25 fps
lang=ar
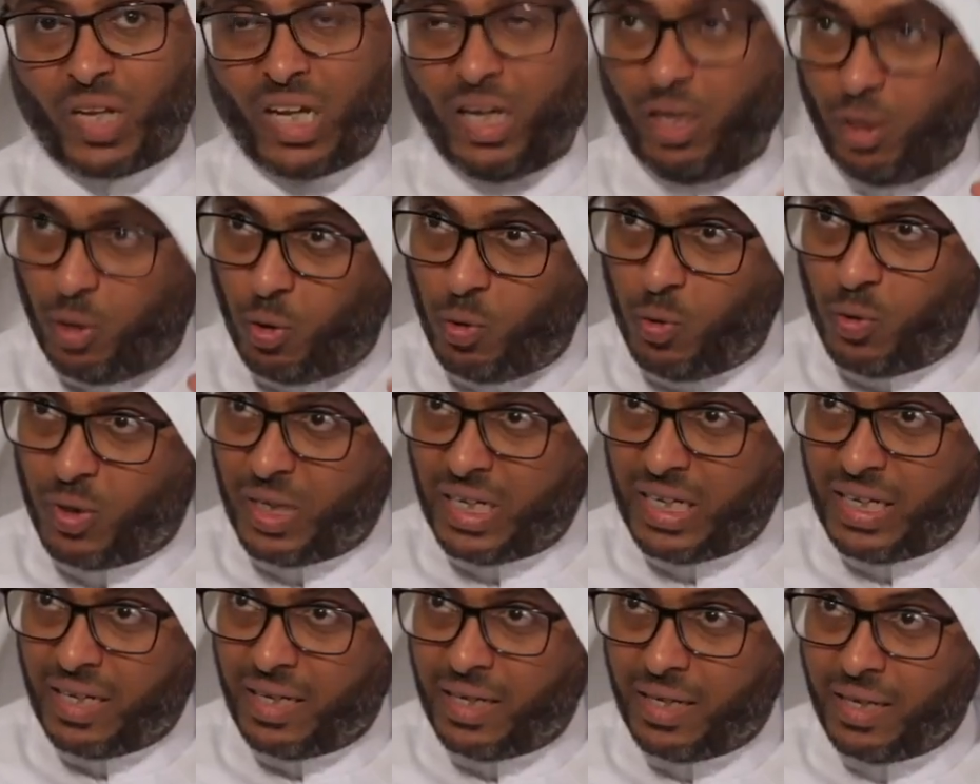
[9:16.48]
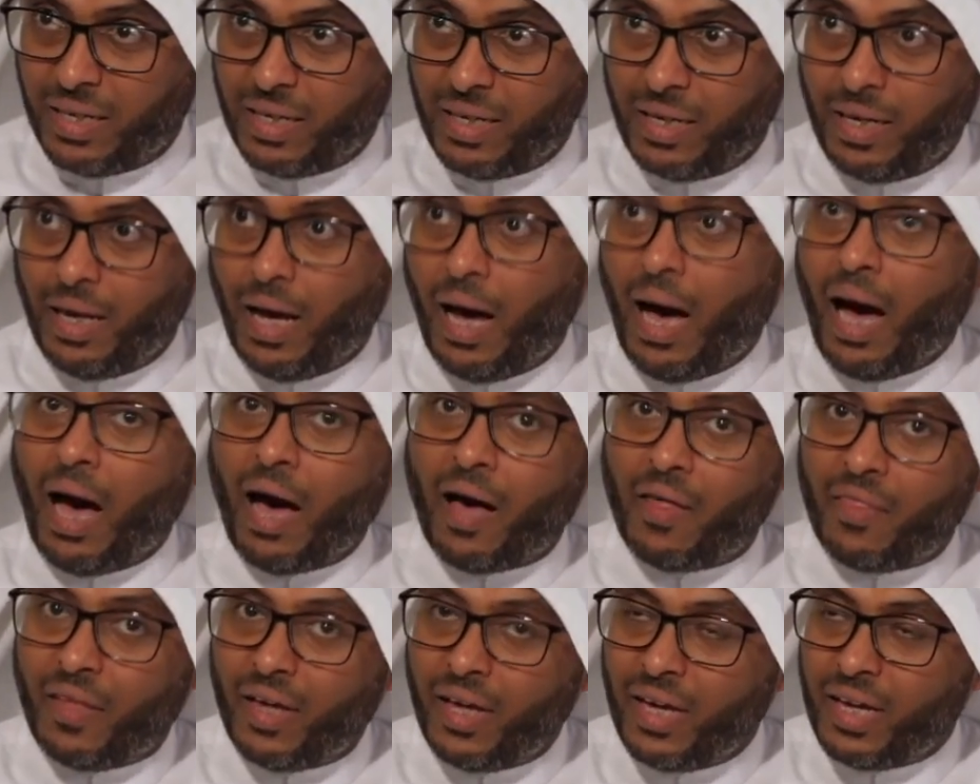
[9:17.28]
حلو
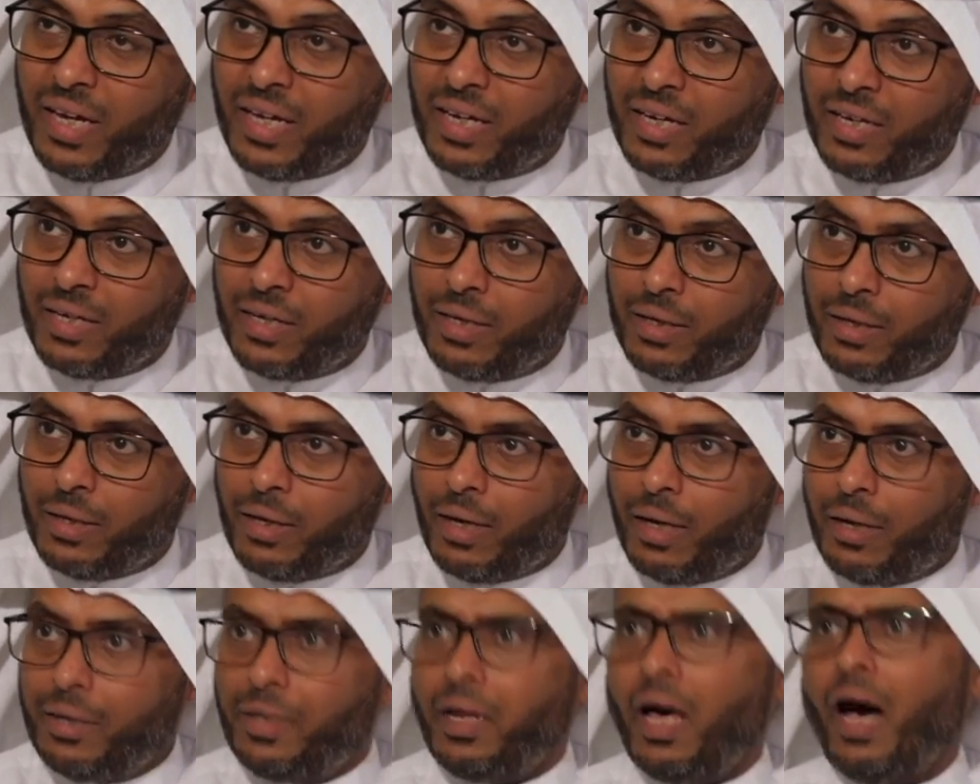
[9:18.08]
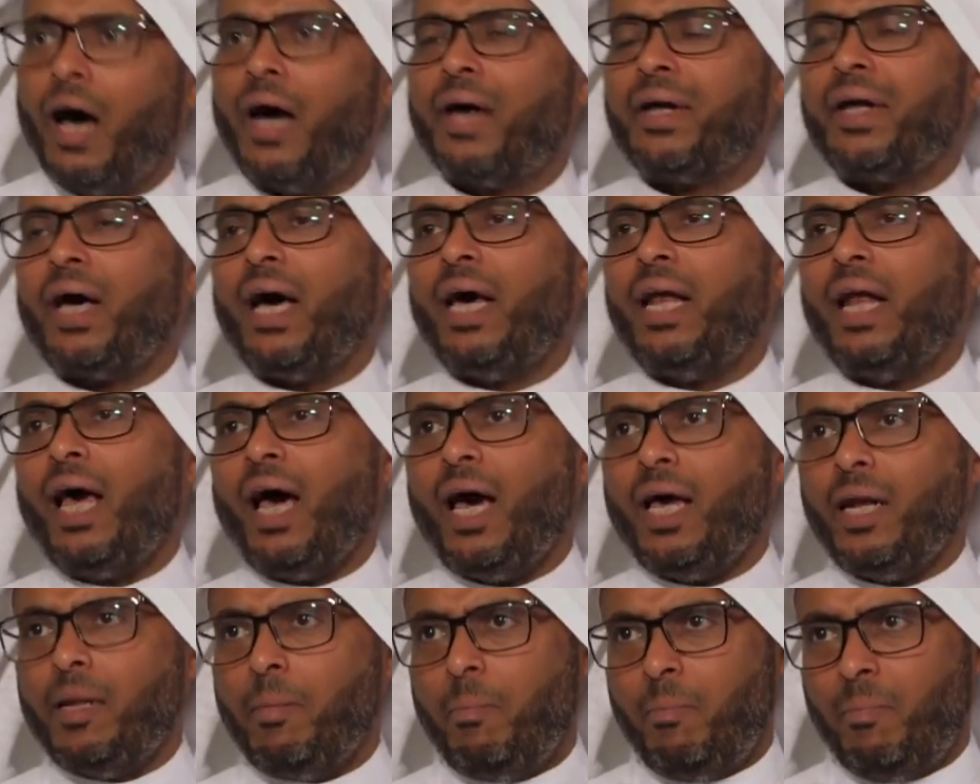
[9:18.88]
هذا نار على
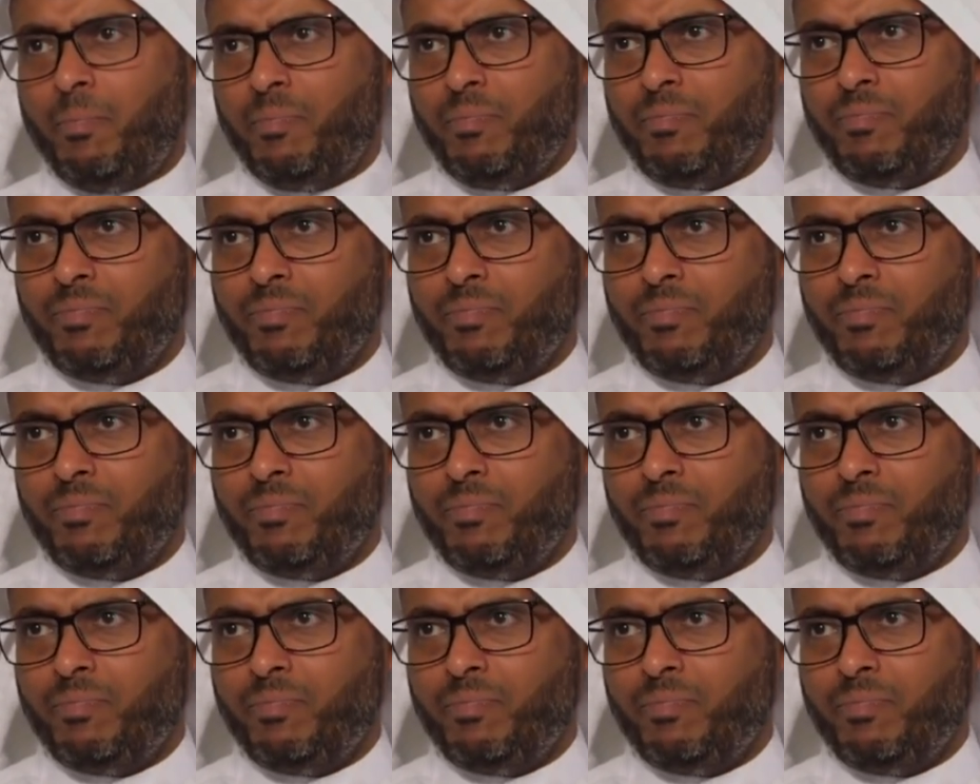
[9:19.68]
علم